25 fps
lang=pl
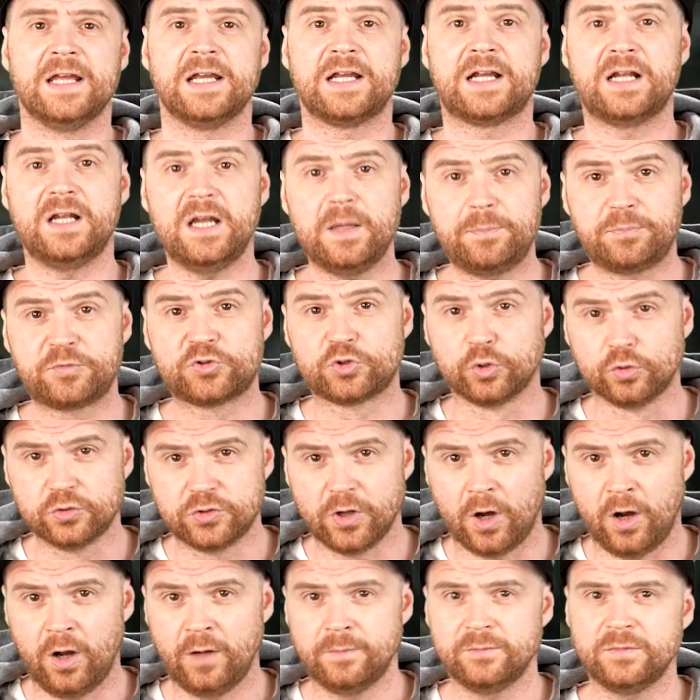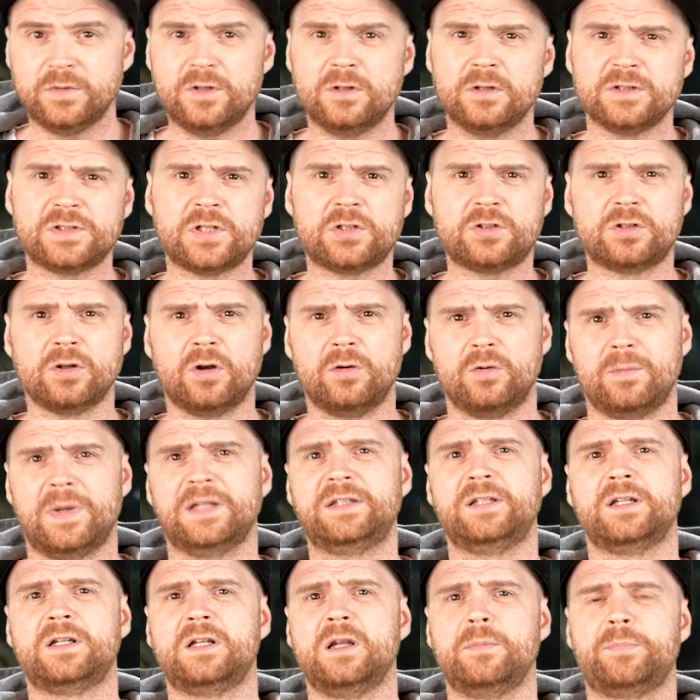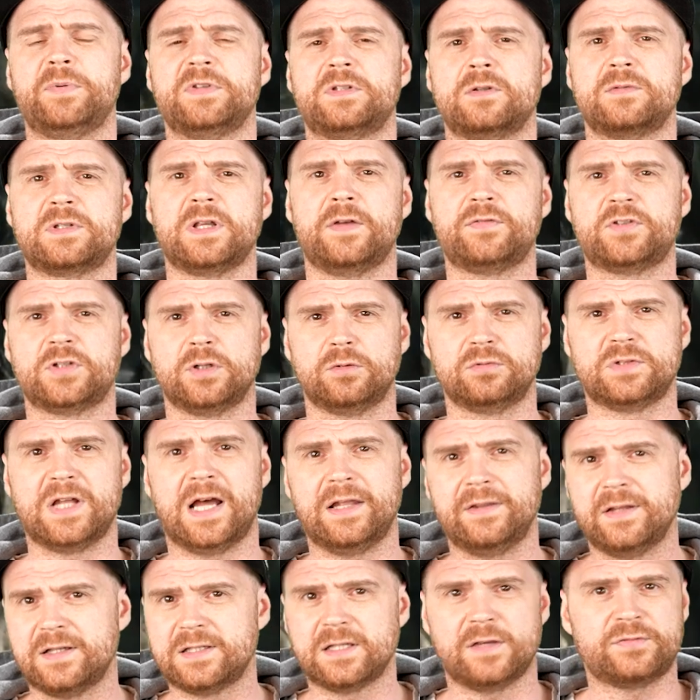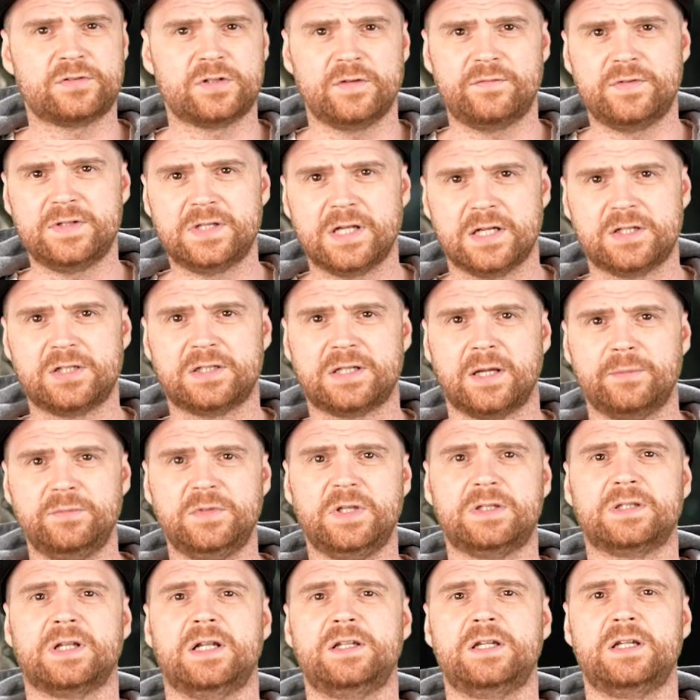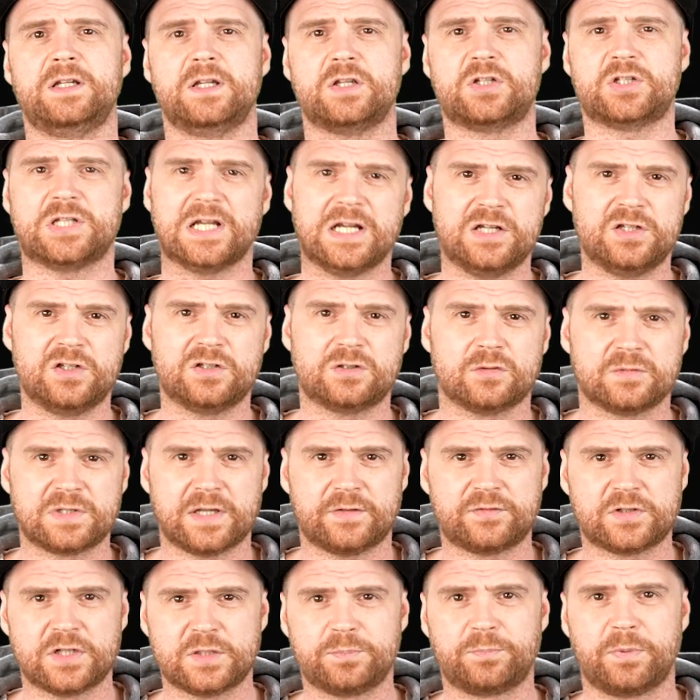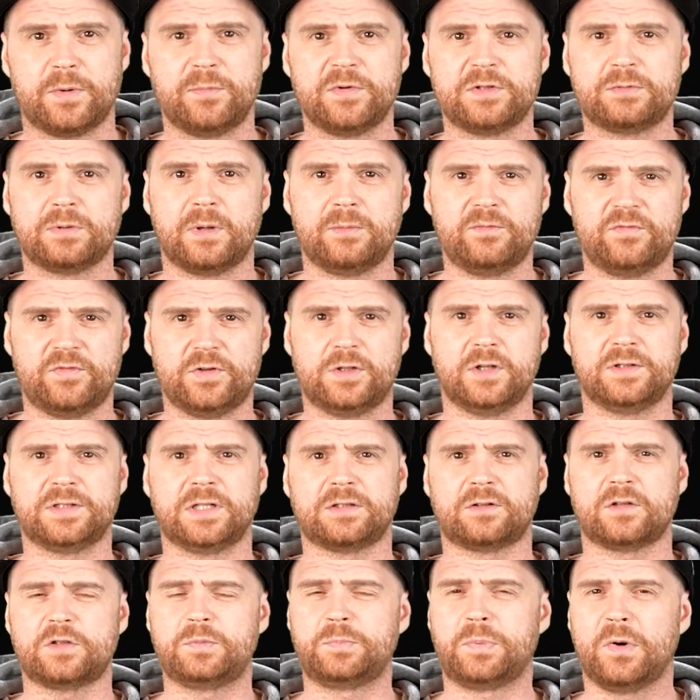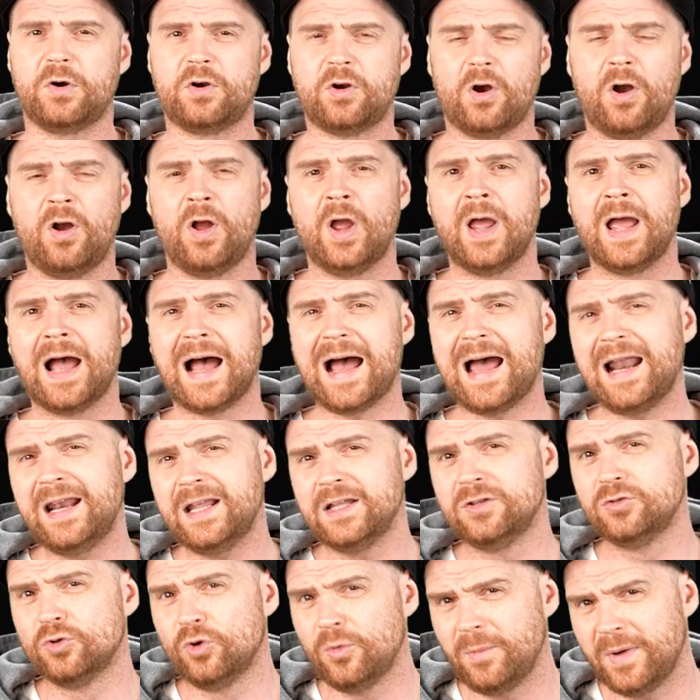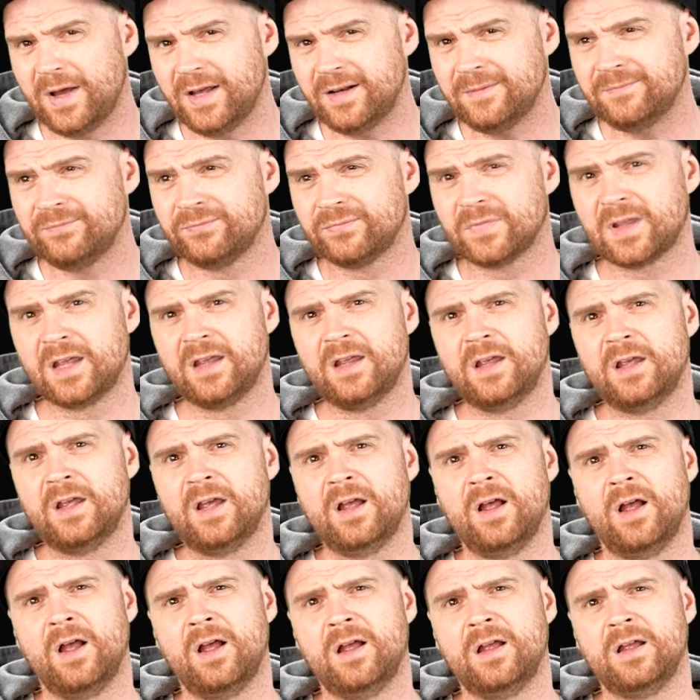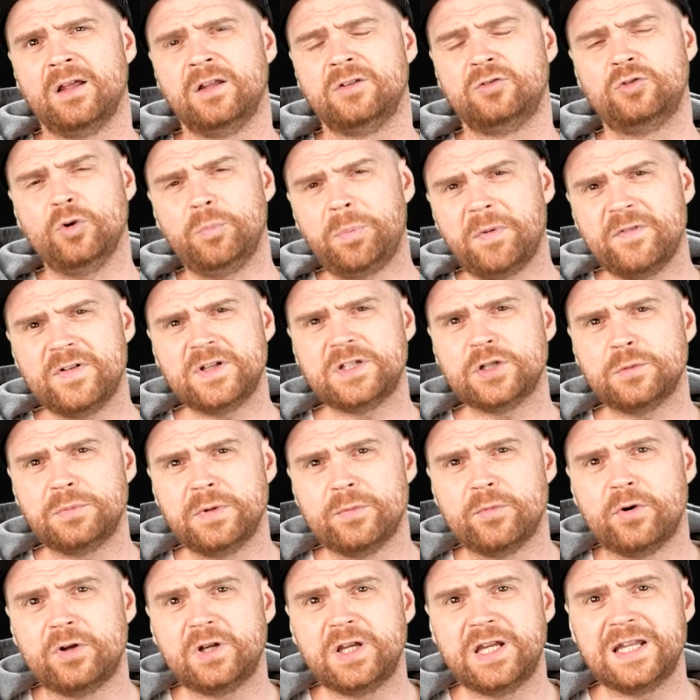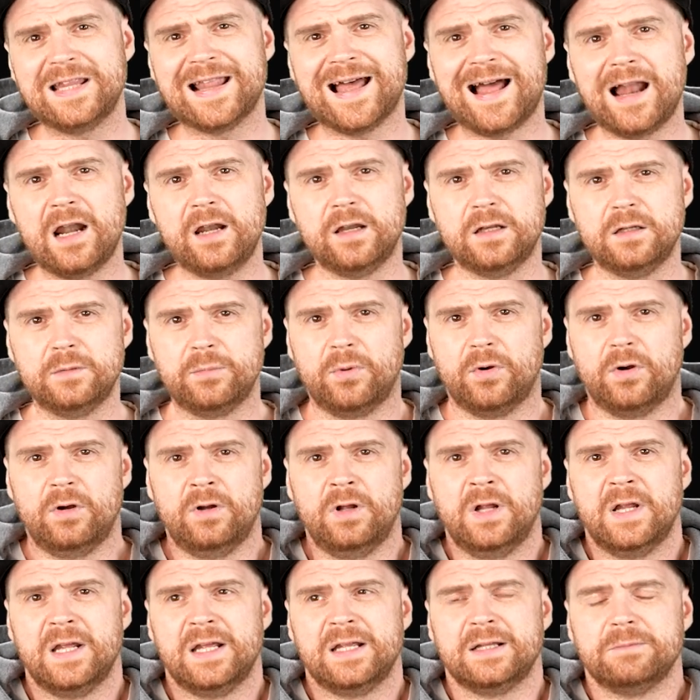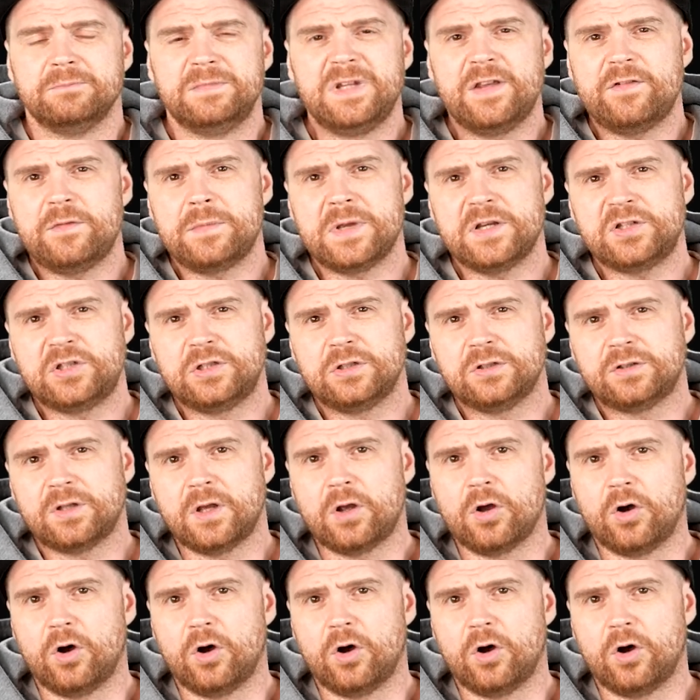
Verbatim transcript: Klip cudo, no zresztą Maty klipy są zawsze udane i zawsze widać, że tam nikt na nie nie szczędzi, są zawsze z pomysłem, wygląda to spoko, ale numer tu powiedziałbym oryginalny, bo nie wiem, jak się do tego